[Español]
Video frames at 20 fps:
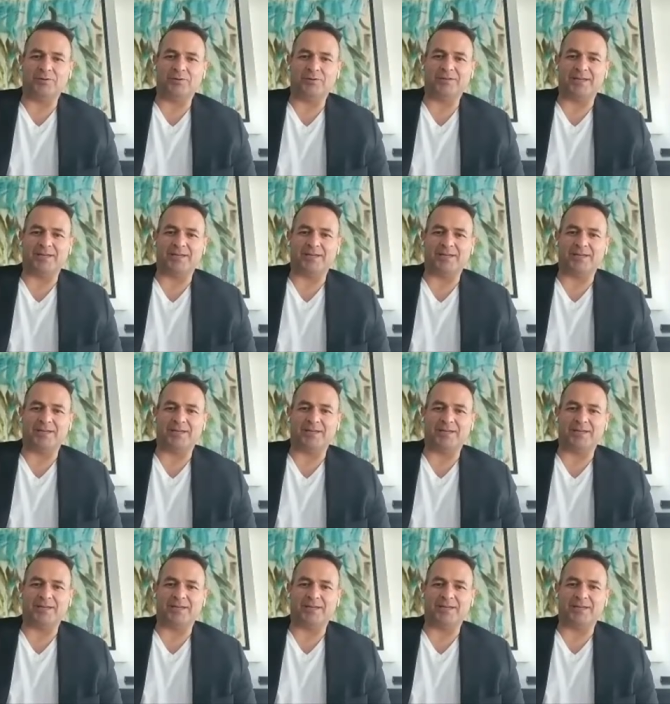De,
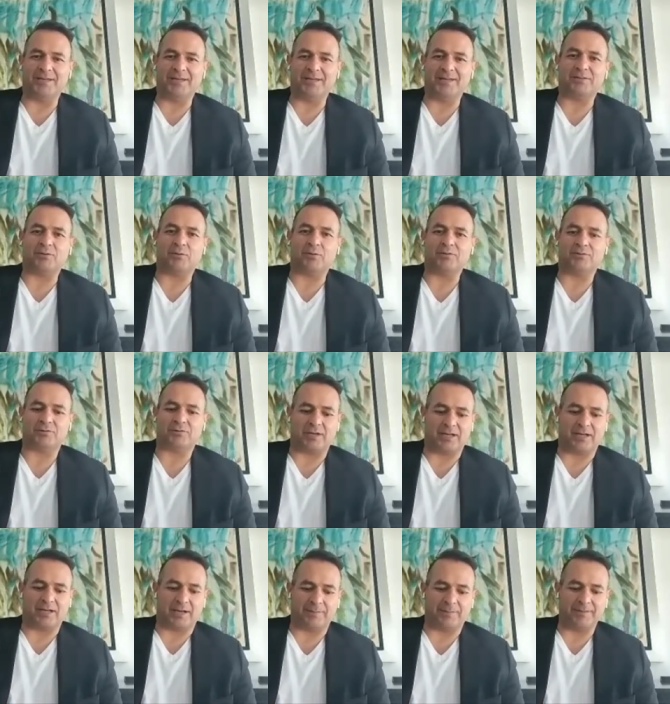todo
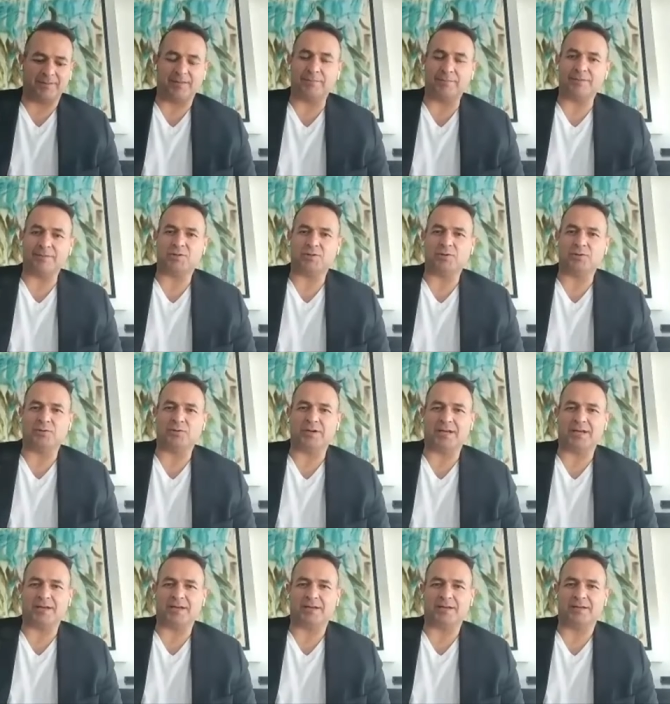esto que acaban de
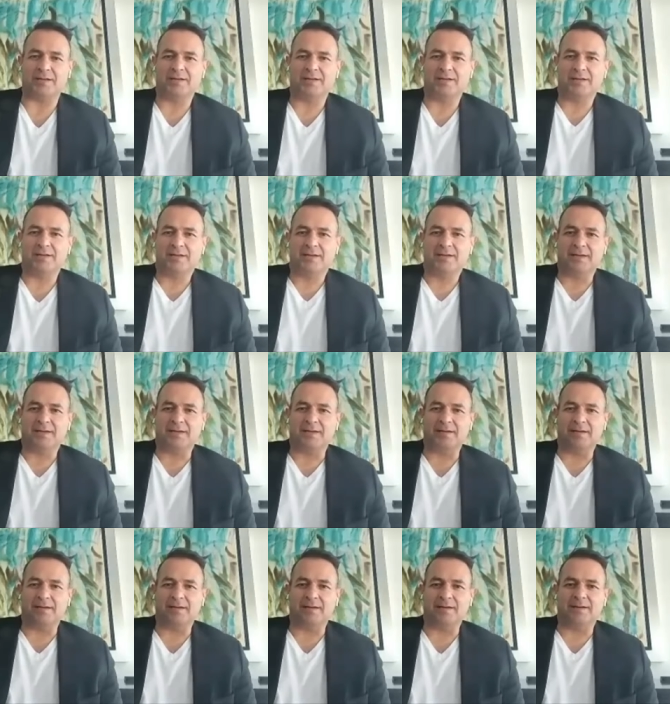mencionar
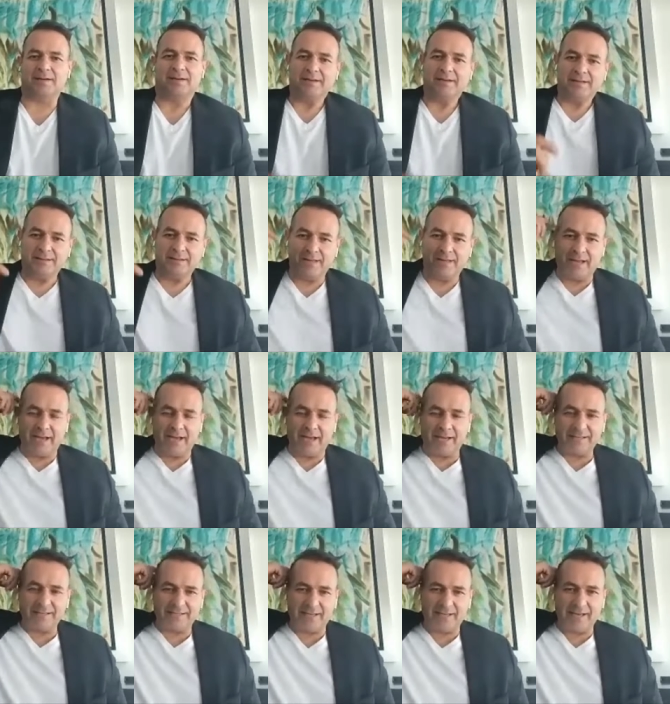en, de cara
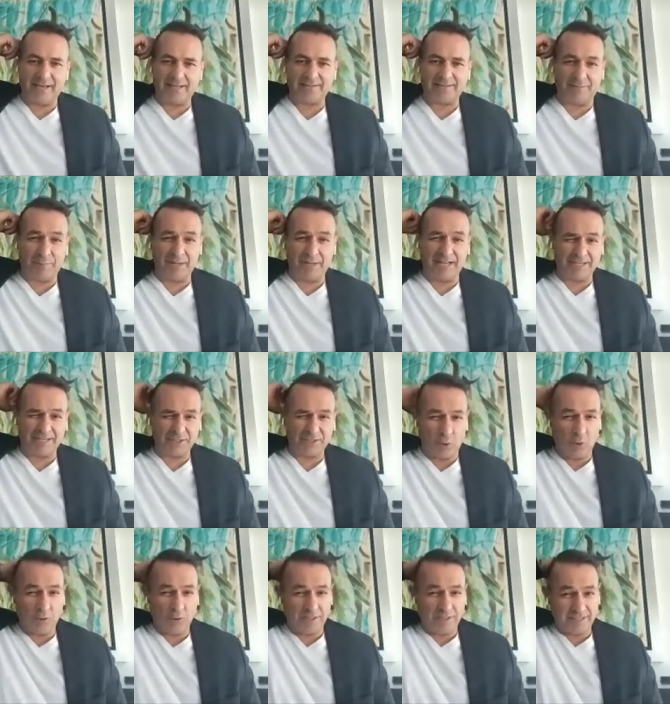hacia las
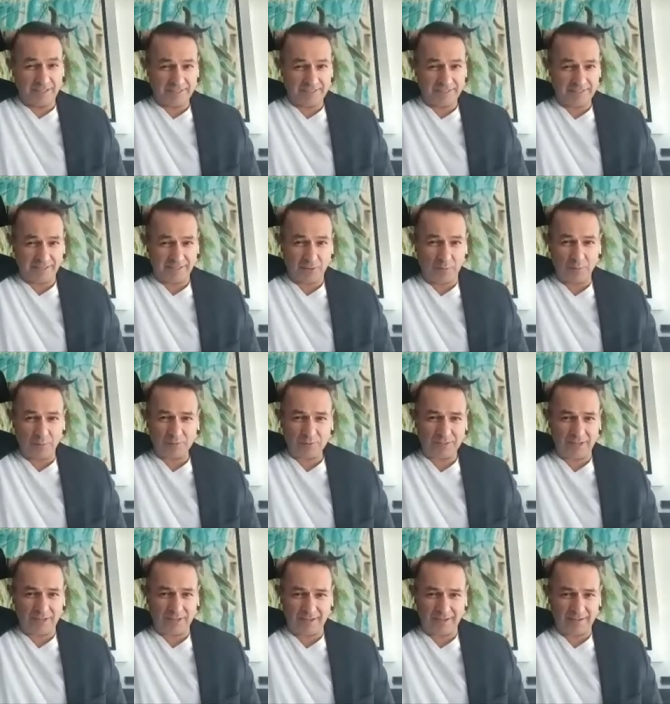aplicaciones, cómo
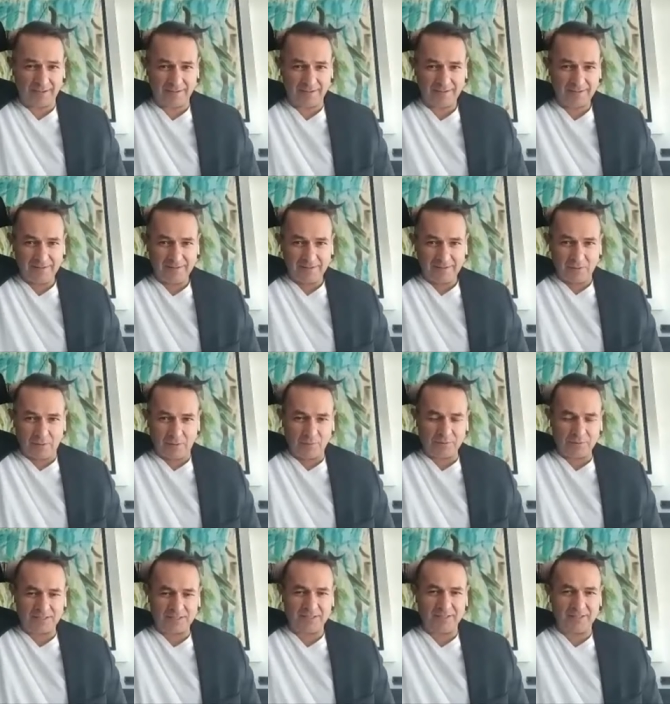está, cómo se está
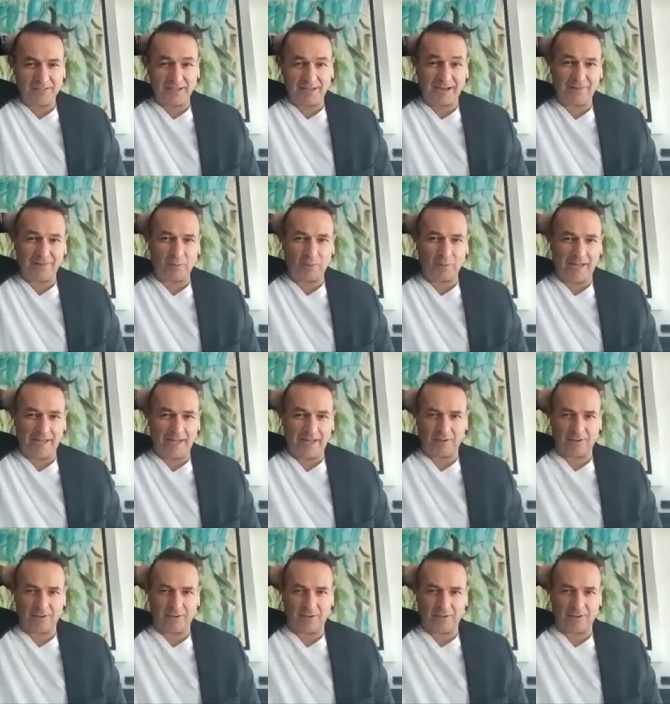integrando la,
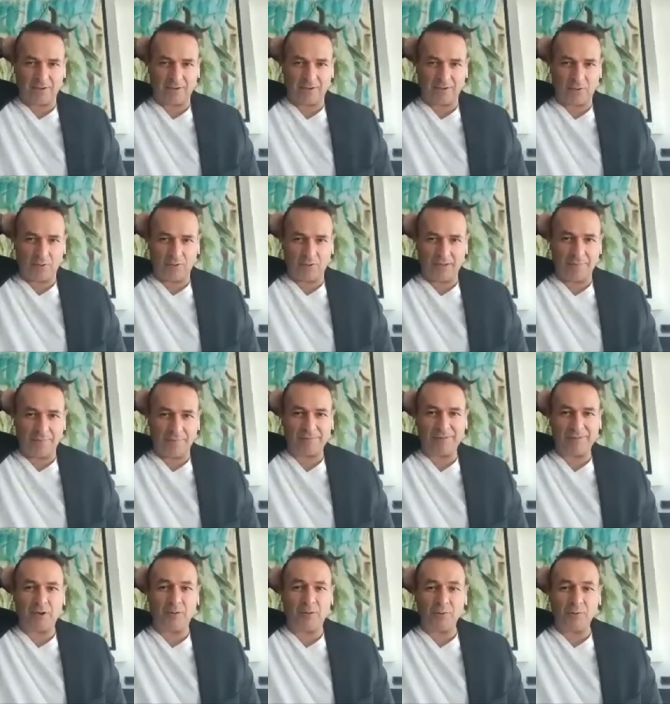tecnología, más
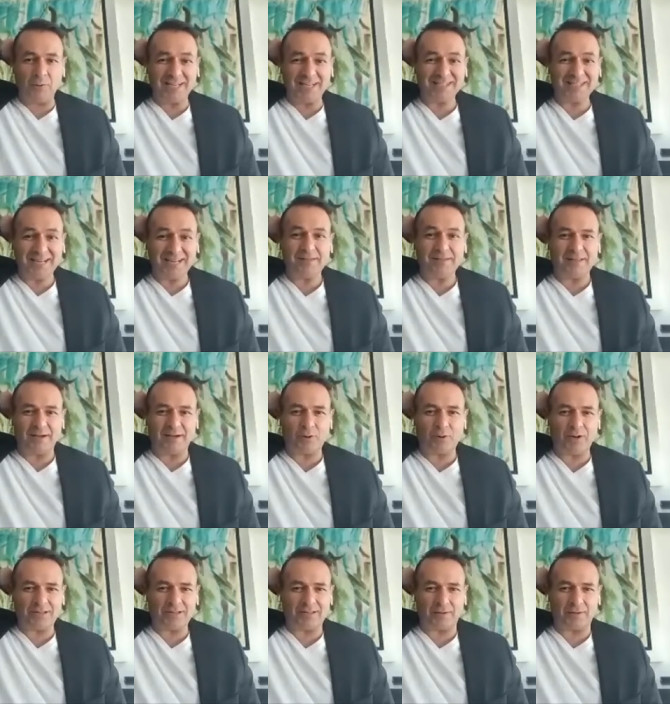bien cómo ya se integró
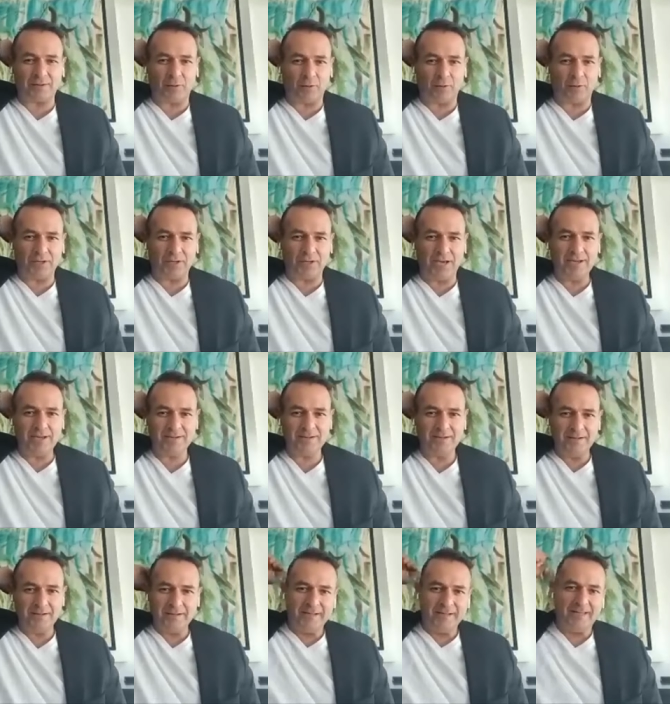la tecnología
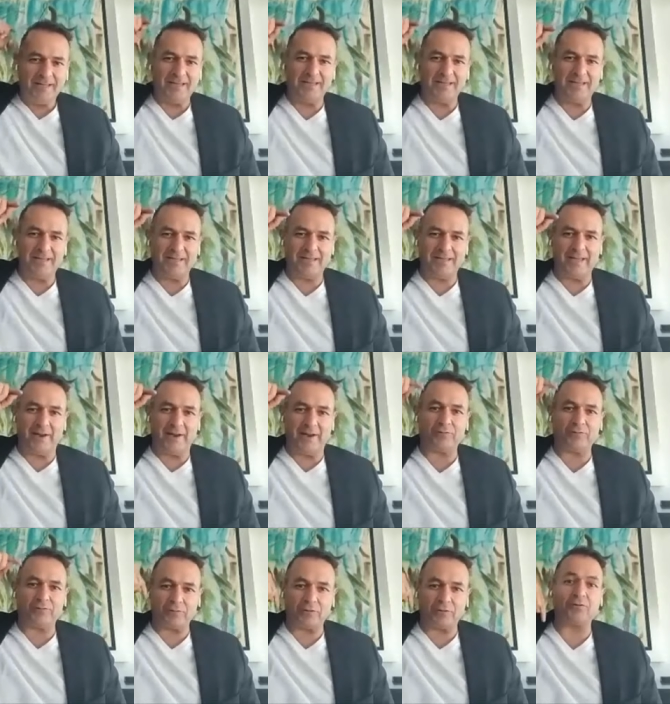y, a
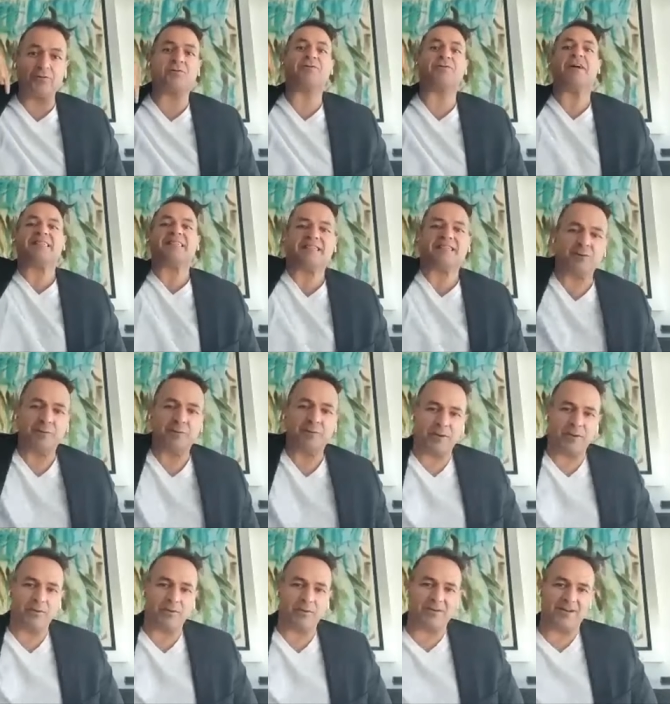nosotros nos falta
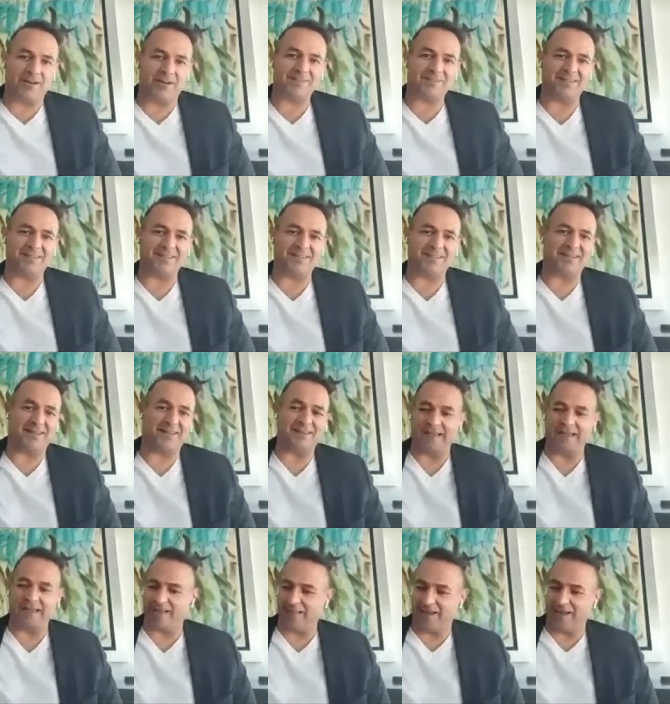subirnos en este tren
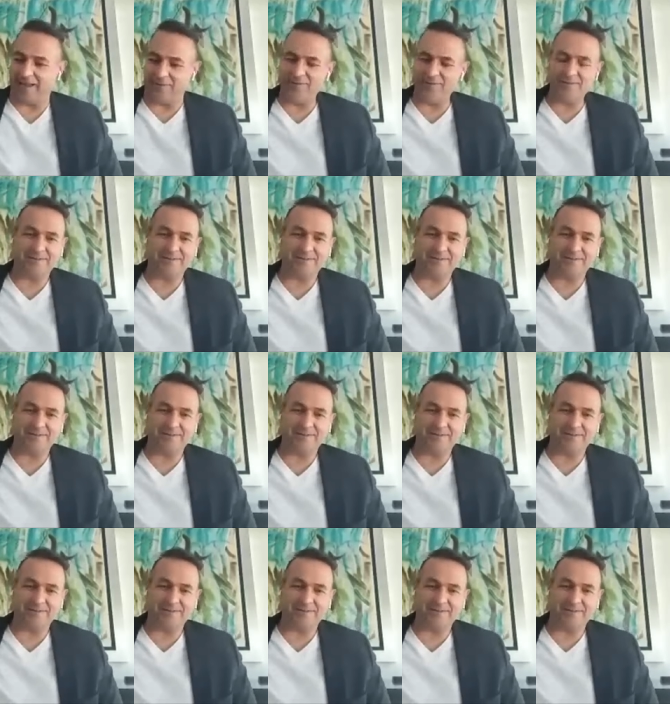digital, ¿no?